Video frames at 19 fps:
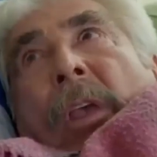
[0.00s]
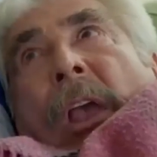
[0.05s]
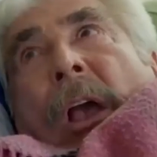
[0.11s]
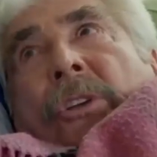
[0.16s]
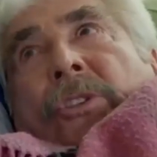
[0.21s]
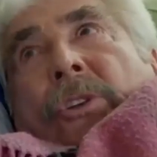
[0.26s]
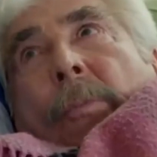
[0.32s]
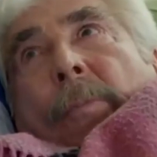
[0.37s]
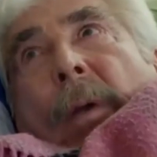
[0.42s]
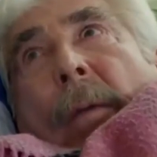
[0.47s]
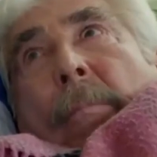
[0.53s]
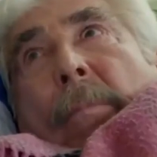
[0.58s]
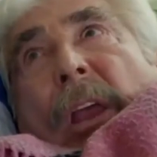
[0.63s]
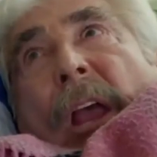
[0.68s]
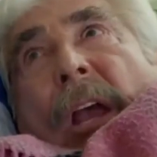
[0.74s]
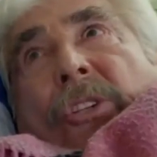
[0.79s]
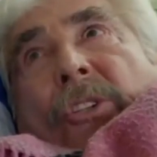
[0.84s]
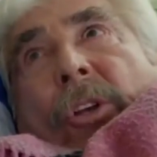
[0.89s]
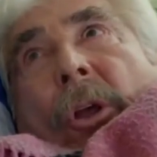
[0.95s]
kim yaşlı ben
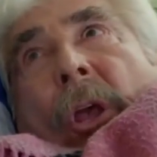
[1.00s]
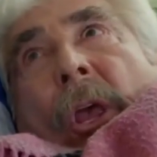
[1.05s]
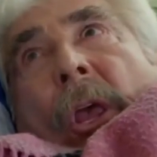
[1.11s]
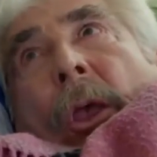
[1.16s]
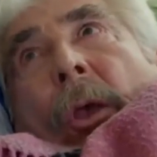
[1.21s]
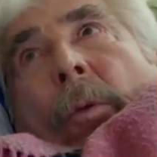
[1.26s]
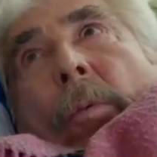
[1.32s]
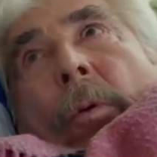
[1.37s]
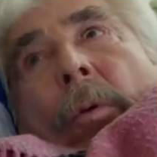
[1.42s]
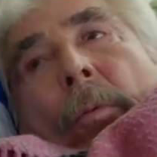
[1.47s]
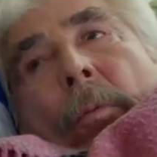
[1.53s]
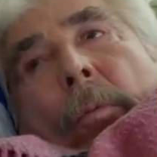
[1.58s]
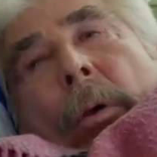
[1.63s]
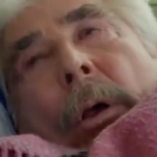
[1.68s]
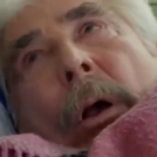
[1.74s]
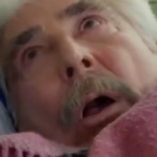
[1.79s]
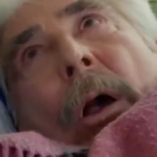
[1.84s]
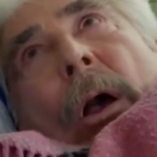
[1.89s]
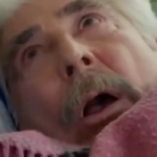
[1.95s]
mi yaşlı? Ben tabii dedesin
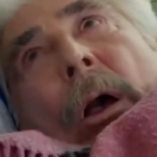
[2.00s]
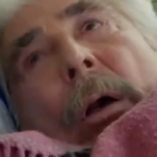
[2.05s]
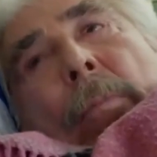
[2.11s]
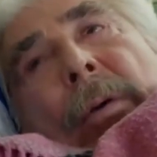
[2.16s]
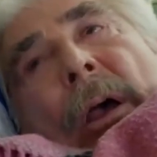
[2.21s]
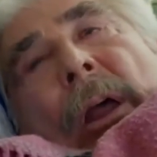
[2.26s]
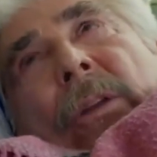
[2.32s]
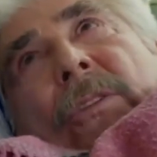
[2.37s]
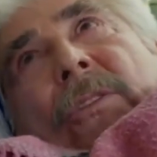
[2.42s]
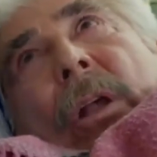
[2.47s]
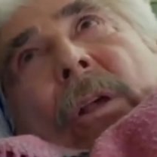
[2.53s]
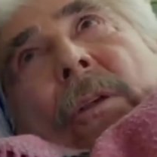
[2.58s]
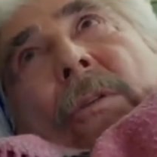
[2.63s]
sen. Aha ben